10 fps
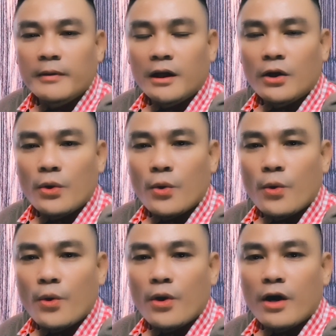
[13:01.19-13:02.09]
mà là
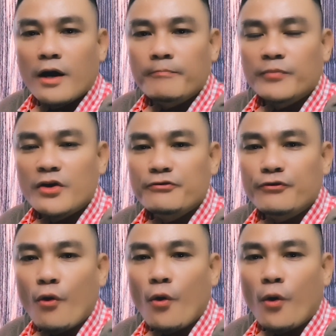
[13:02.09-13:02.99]
O.
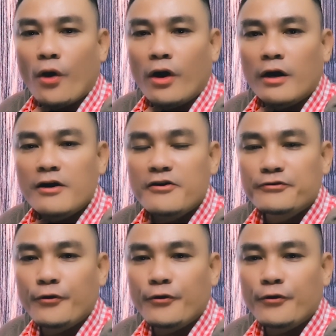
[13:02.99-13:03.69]
For.